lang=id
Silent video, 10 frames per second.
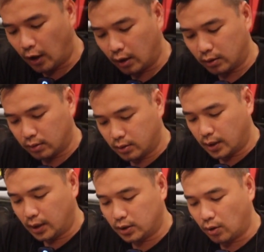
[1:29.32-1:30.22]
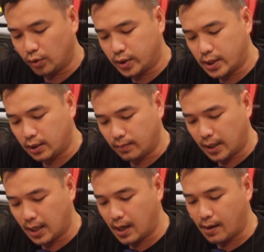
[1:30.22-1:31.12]
volt jadi solusinya
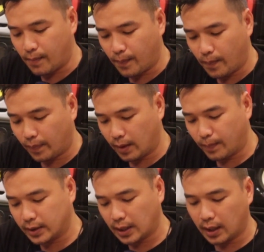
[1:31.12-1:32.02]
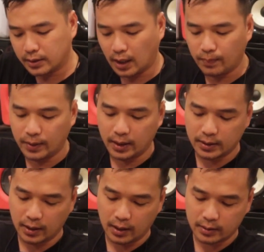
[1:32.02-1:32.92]
gimana pasang
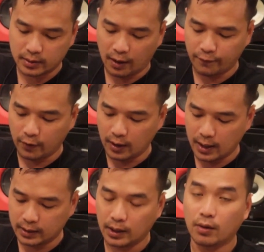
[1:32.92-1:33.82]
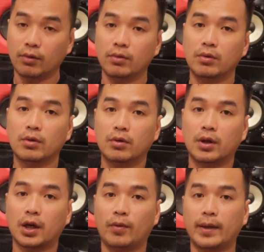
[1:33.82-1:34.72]
stabilizer stafol atau
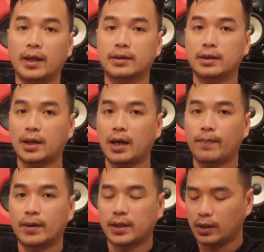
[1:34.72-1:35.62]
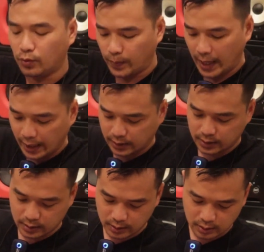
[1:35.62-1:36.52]
rekomendasi saya pasang
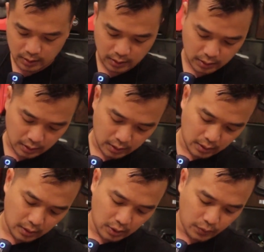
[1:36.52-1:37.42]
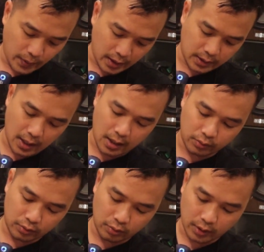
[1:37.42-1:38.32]
UPS UPS ya
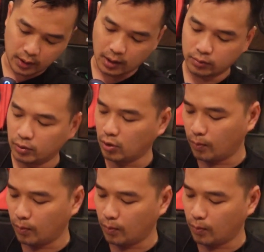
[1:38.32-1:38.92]
untuk yang untuk